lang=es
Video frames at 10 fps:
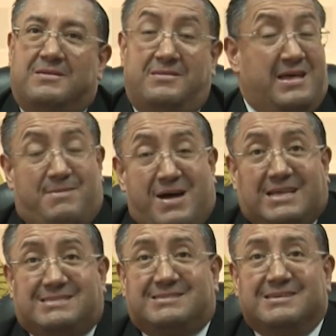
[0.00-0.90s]
Nada
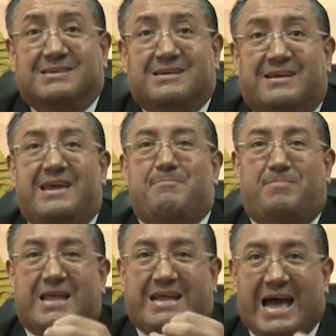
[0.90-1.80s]
más que
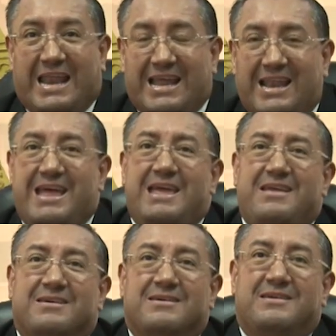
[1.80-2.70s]
aplicar la
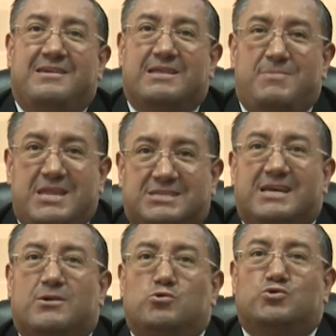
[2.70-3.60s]
ley y
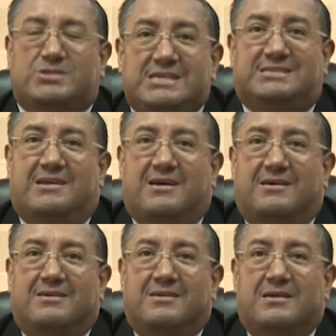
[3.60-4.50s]
administrar justicia.
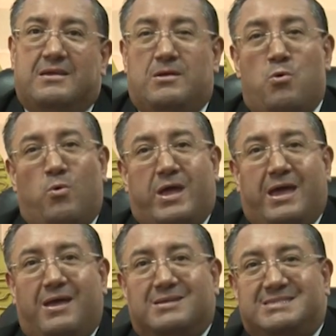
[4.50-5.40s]
Y
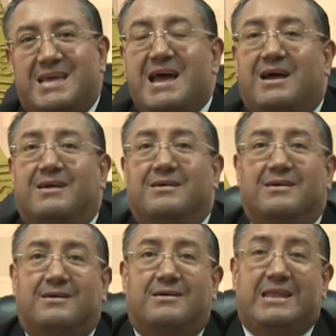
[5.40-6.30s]
aunque sea
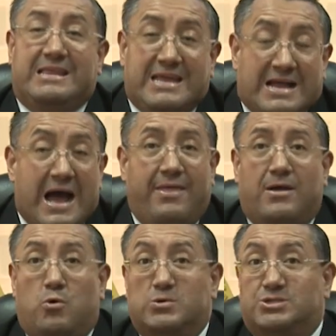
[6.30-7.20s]

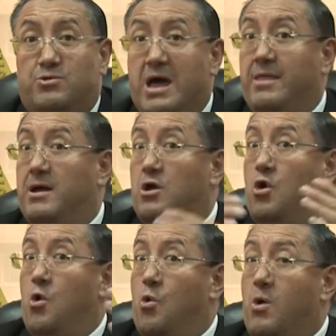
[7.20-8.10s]
criticada, cuestionada
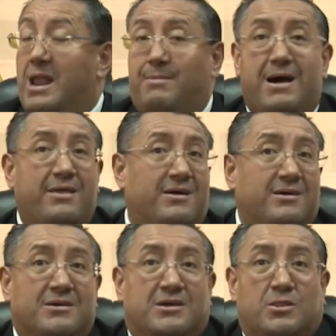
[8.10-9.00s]
o alabada
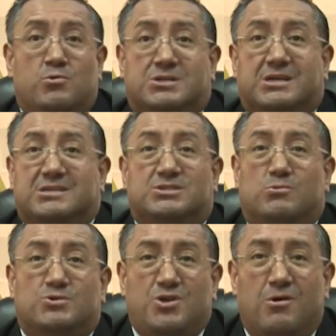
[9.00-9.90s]
nuestra
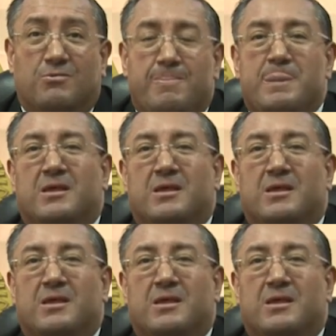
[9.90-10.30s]
resolución